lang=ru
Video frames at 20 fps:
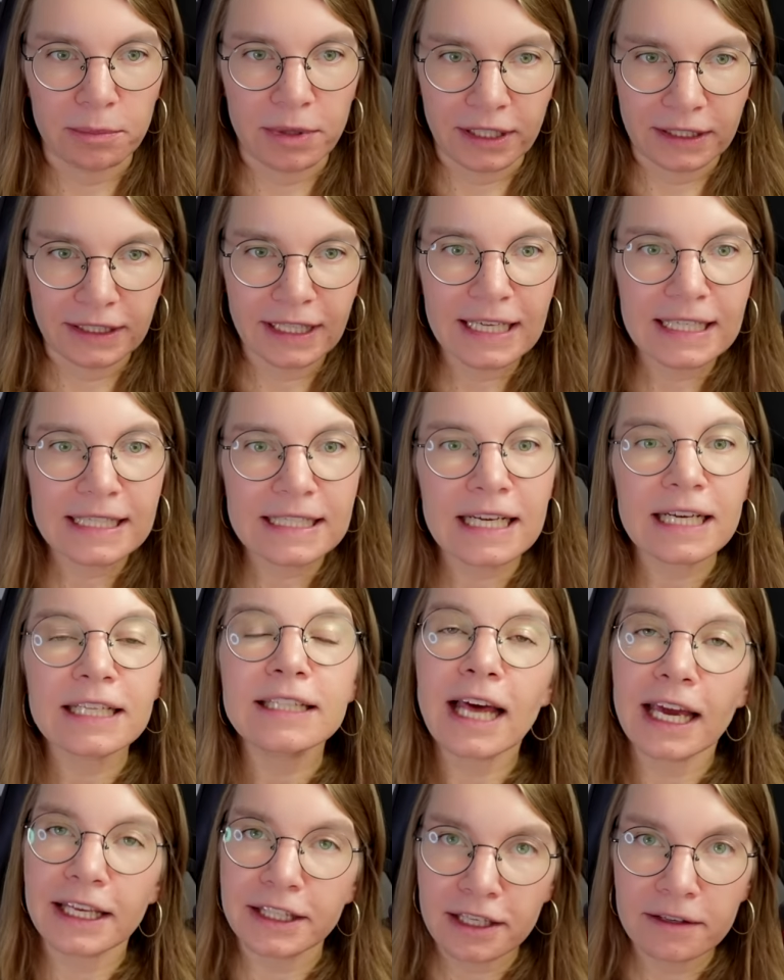Бернейса
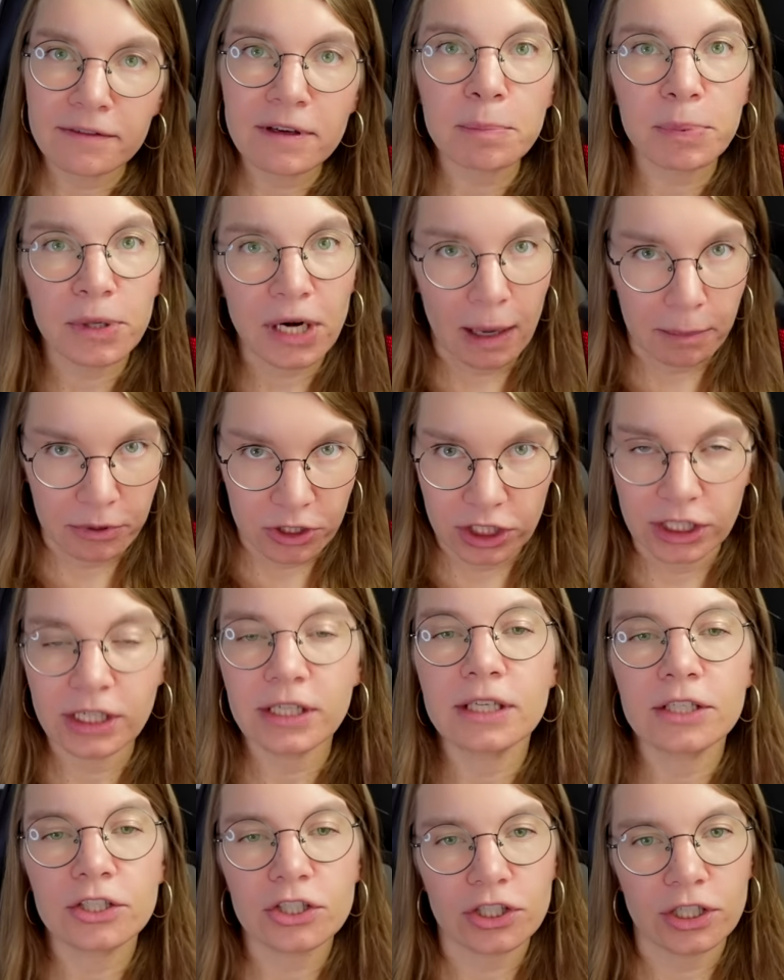на ниве
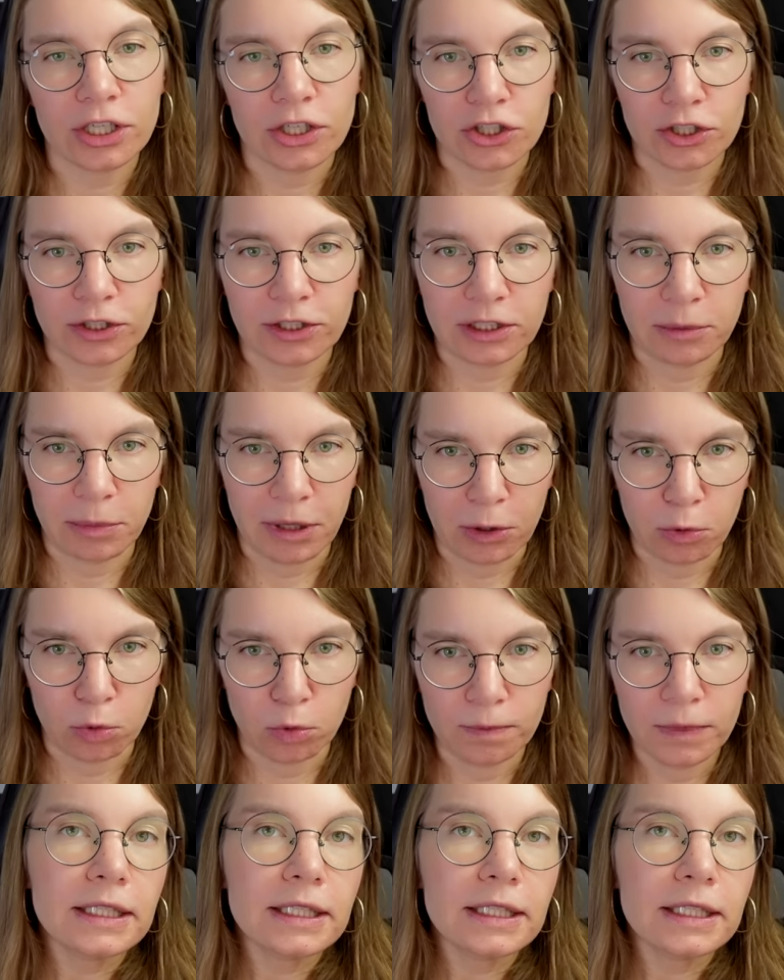приобщения женщин к табаку.